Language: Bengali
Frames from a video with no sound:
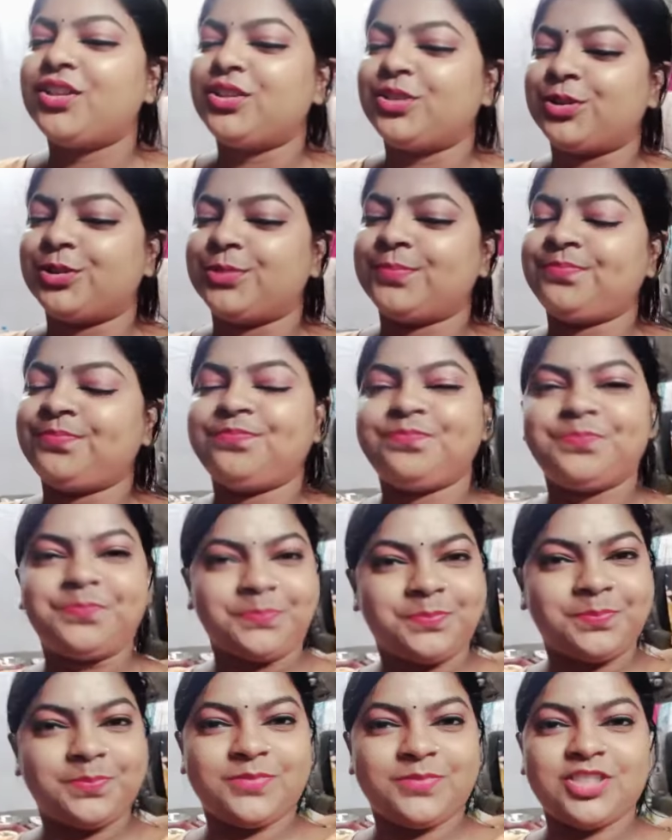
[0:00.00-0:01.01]
তো
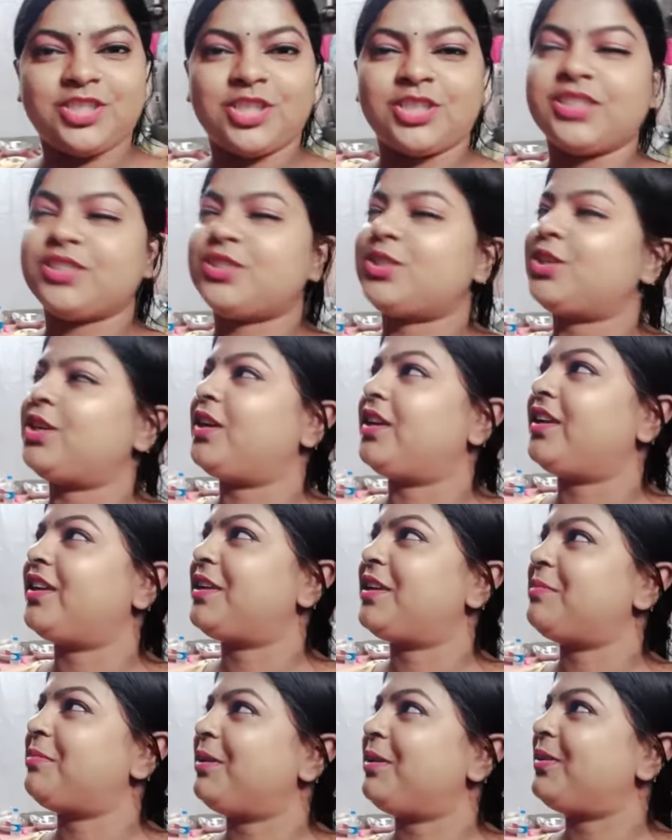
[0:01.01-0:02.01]
সাথে
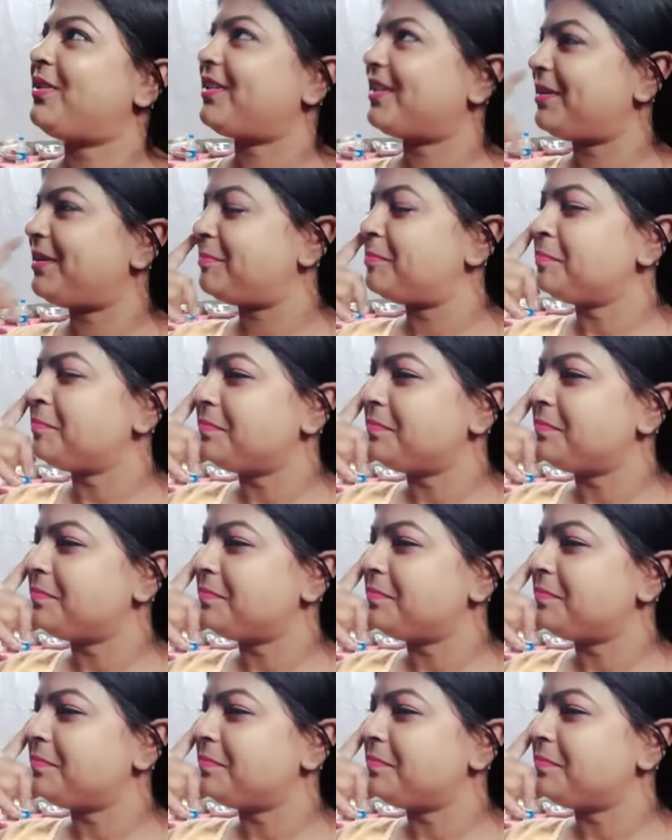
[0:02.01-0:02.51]
কী বলো ওটাকে